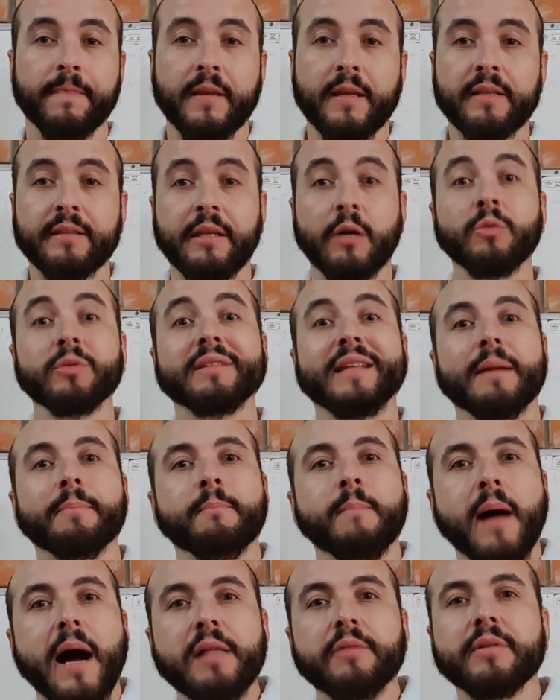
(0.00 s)
Então o
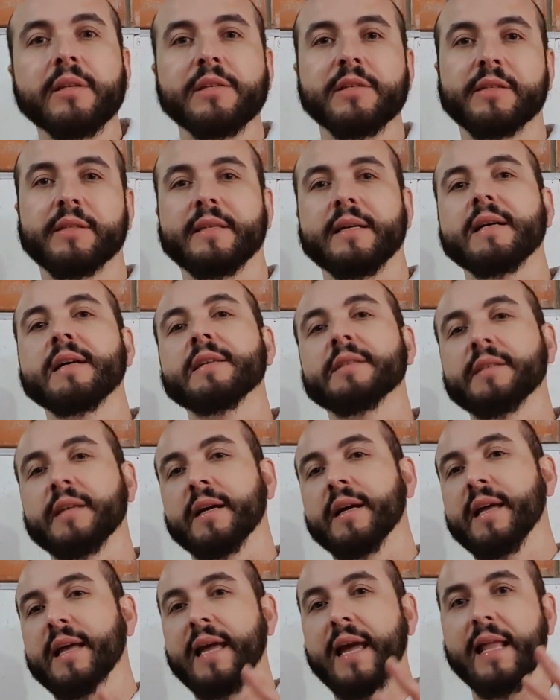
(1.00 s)
trabalho de distância
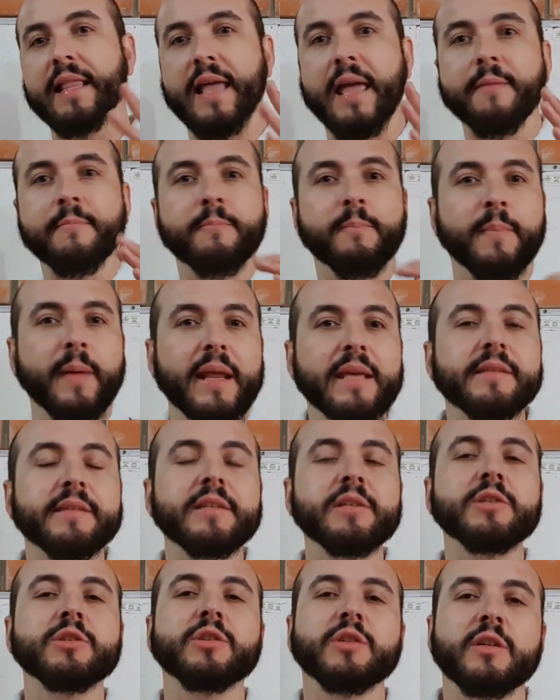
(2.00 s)
ele é
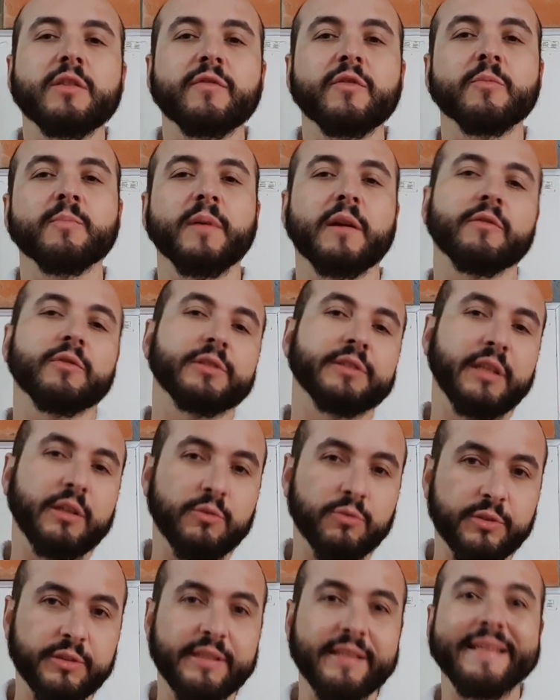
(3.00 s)
imprescindível para você
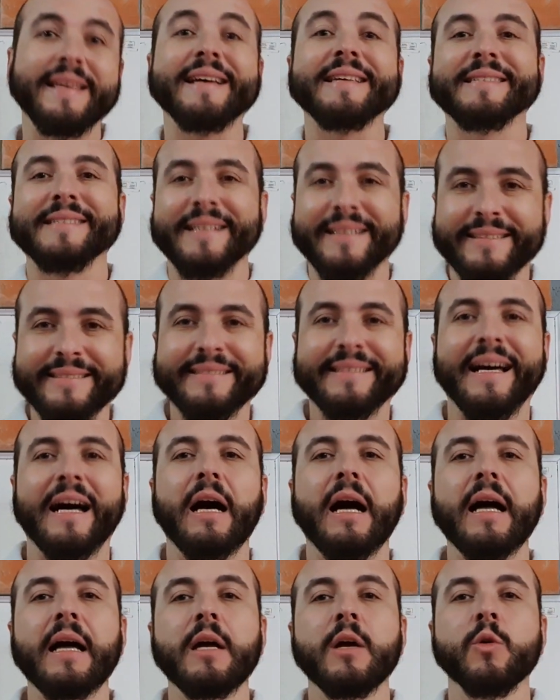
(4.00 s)
conseguir
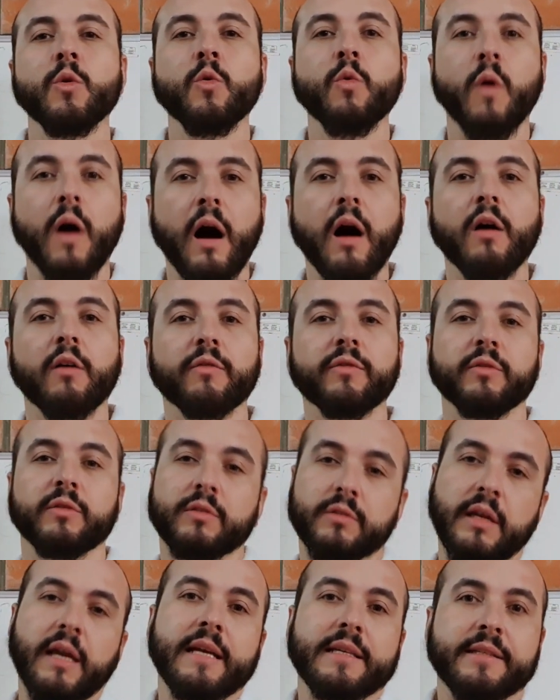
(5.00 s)
acertar o alvo,
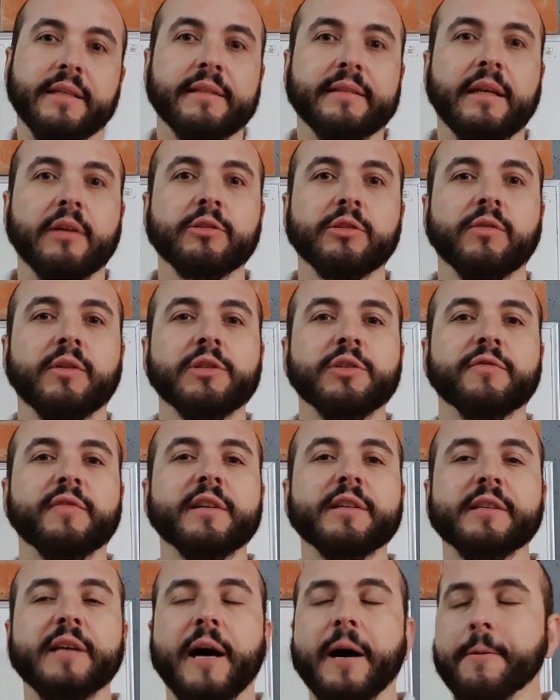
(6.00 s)
né? acertar o seu
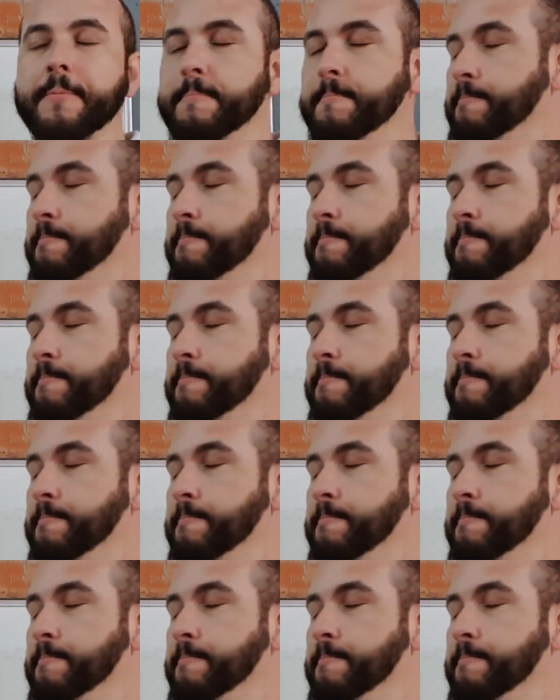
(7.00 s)
adversário.